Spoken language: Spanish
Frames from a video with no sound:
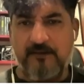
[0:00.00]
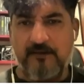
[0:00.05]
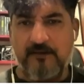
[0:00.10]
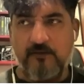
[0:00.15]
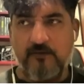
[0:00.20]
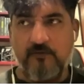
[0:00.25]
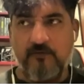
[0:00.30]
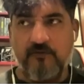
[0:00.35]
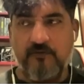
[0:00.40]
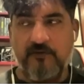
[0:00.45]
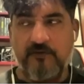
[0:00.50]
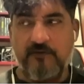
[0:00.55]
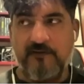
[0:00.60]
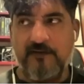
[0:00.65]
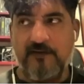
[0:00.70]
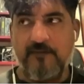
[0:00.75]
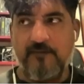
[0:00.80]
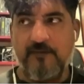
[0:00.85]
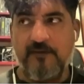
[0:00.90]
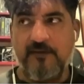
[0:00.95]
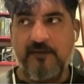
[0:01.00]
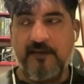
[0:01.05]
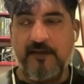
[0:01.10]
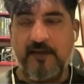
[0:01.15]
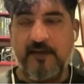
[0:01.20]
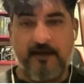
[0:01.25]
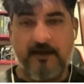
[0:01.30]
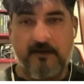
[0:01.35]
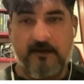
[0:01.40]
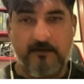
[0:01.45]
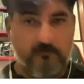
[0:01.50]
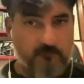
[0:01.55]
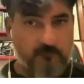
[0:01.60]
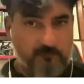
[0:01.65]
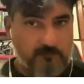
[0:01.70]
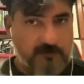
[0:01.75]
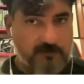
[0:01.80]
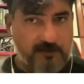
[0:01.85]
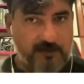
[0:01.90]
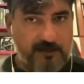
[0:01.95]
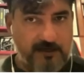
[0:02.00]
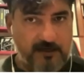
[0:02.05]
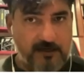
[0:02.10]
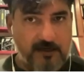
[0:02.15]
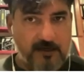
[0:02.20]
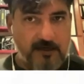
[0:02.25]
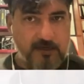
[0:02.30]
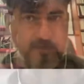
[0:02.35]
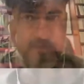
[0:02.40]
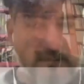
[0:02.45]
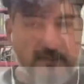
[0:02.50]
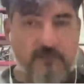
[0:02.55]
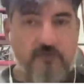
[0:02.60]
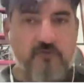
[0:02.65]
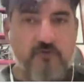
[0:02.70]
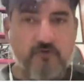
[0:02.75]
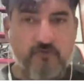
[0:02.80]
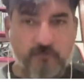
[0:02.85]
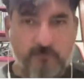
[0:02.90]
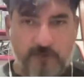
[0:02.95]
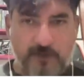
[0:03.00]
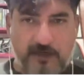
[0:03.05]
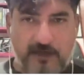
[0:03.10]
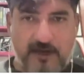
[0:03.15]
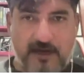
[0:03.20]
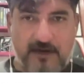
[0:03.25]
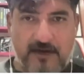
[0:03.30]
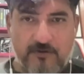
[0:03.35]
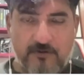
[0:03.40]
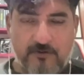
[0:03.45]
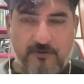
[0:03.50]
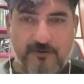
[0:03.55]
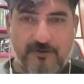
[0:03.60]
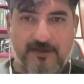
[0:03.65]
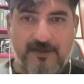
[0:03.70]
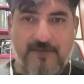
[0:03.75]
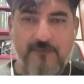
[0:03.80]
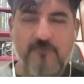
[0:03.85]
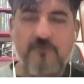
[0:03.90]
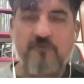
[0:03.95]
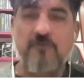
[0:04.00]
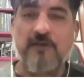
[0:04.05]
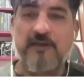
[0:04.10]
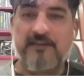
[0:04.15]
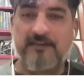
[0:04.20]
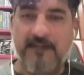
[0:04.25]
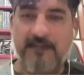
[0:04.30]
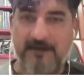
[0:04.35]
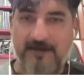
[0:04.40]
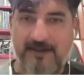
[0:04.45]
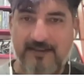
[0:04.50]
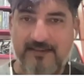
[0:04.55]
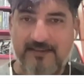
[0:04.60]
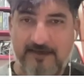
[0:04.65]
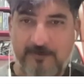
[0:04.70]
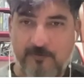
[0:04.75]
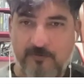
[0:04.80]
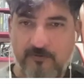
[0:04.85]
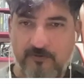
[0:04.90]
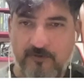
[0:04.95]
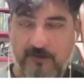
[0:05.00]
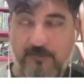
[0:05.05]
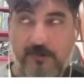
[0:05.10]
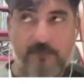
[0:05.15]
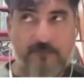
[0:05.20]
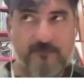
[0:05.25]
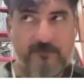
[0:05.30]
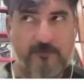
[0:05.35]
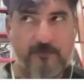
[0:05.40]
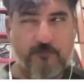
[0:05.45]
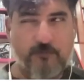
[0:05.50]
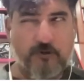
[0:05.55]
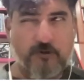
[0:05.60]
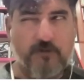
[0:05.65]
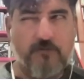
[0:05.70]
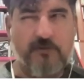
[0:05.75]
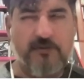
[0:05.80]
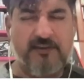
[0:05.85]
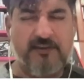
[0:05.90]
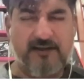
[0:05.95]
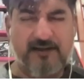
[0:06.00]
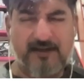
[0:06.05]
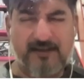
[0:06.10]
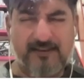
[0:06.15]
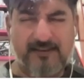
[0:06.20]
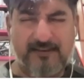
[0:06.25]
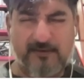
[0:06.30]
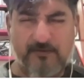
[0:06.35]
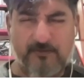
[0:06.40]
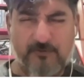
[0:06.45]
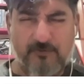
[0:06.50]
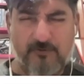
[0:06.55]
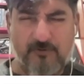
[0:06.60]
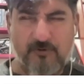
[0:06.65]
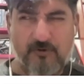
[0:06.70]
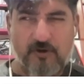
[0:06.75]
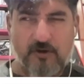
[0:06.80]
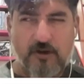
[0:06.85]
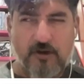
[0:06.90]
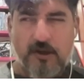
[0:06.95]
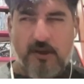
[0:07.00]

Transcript: ¿no? Nuestra escena mexicana en general tenemos lo subterráneo, tenemos lo alternativo, que vamos a poner lo alternativo